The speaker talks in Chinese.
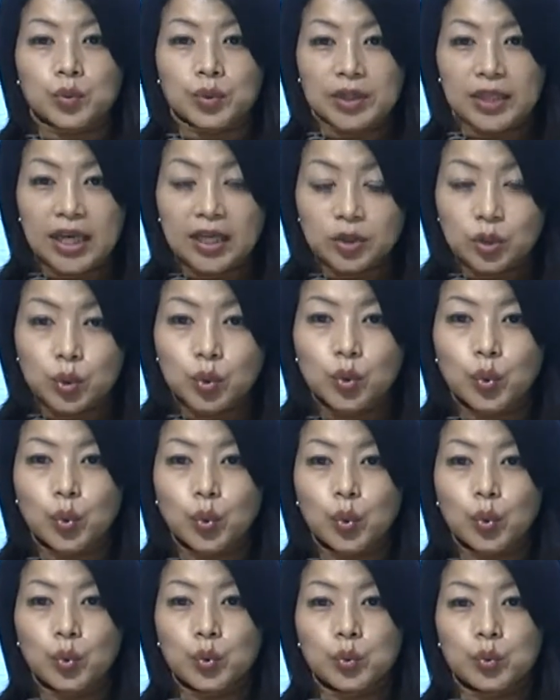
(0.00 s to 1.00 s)
耶
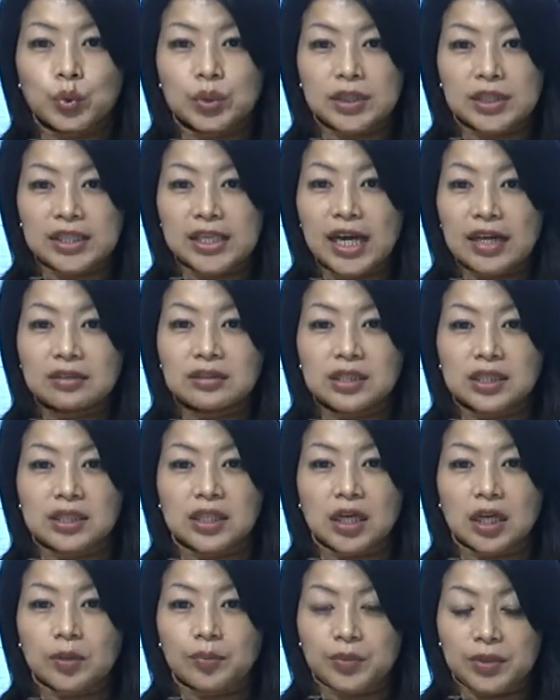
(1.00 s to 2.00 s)
稣这样子
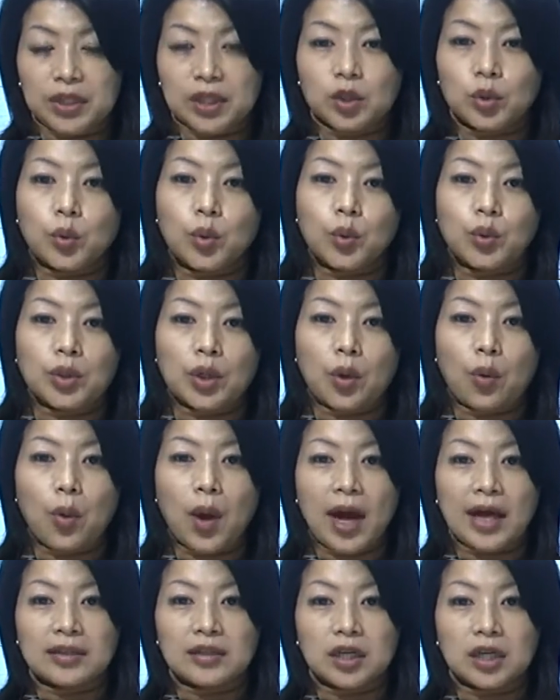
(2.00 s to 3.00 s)
的频率的
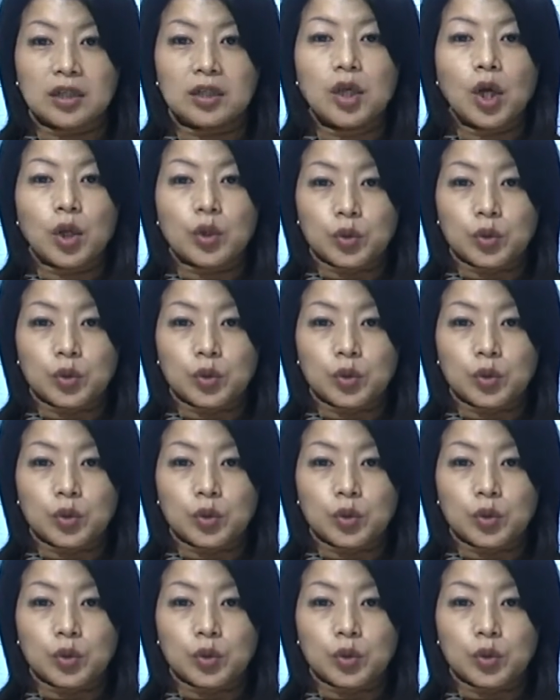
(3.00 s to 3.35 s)
话呢，